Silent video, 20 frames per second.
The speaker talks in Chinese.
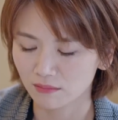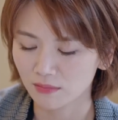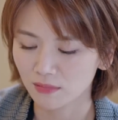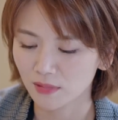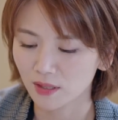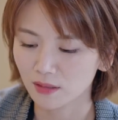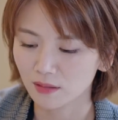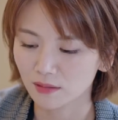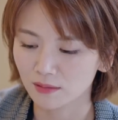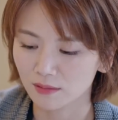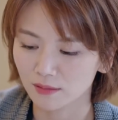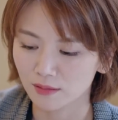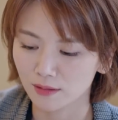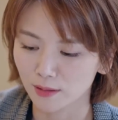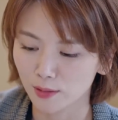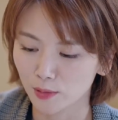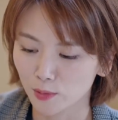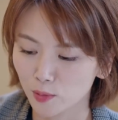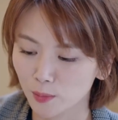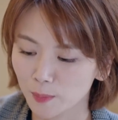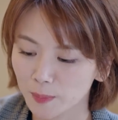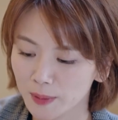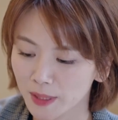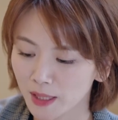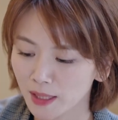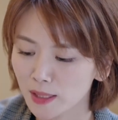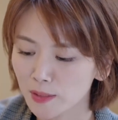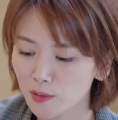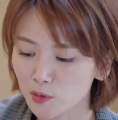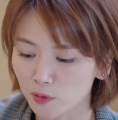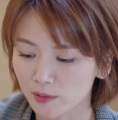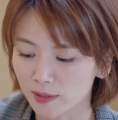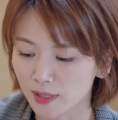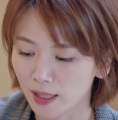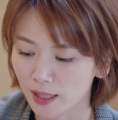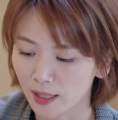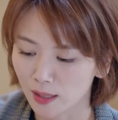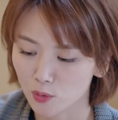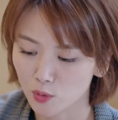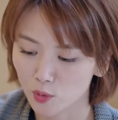那你就别以总
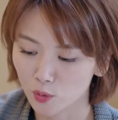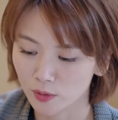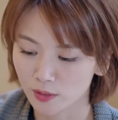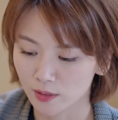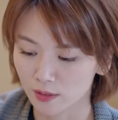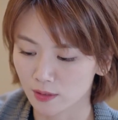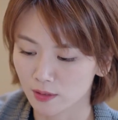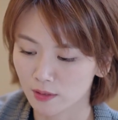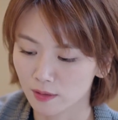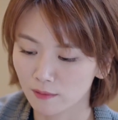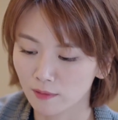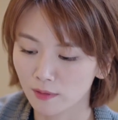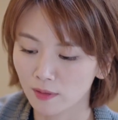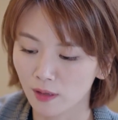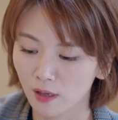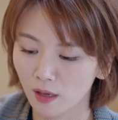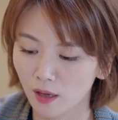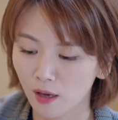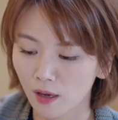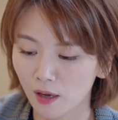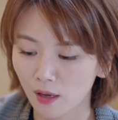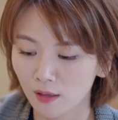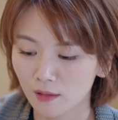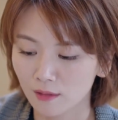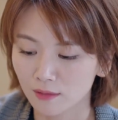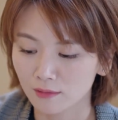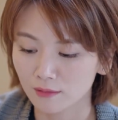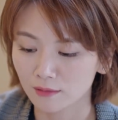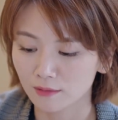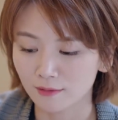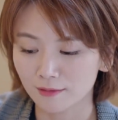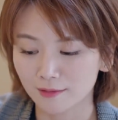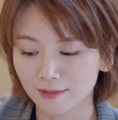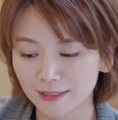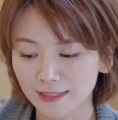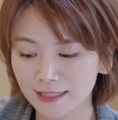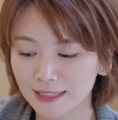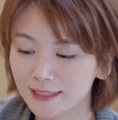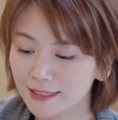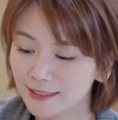裁助理的身份，
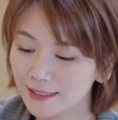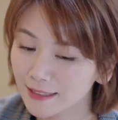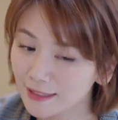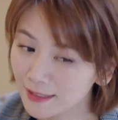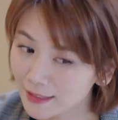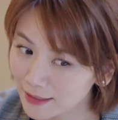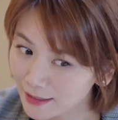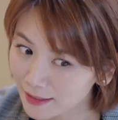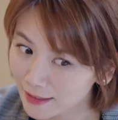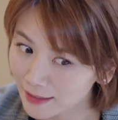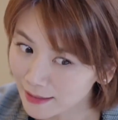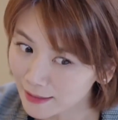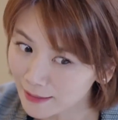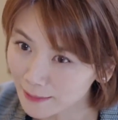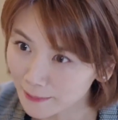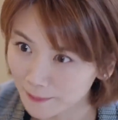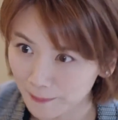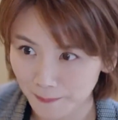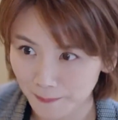你可以